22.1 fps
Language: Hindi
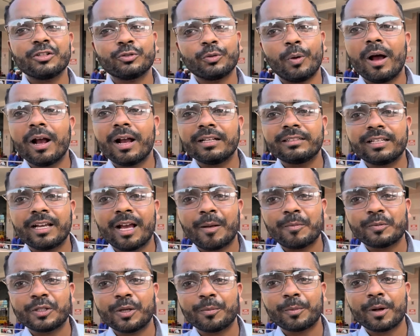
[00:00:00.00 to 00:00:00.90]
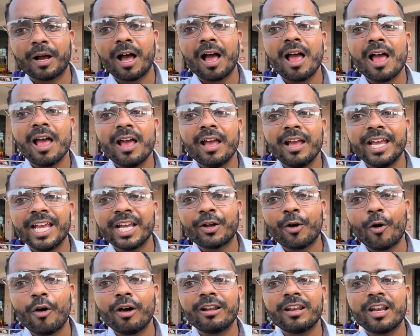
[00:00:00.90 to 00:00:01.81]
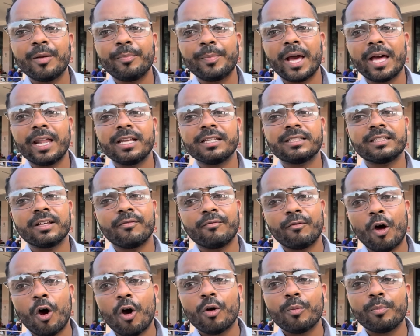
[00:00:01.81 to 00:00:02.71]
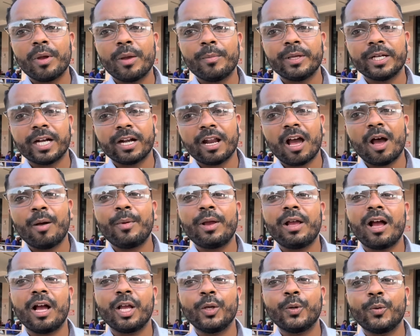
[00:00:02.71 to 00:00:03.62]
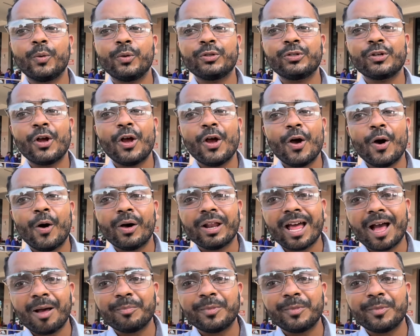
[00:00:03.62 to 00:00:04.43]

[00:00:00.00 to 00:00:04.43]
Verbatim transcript: स्वागत है आप सबका एक और नए प्यारे से ब्लॉग में मेरा नाम है आयुष और आप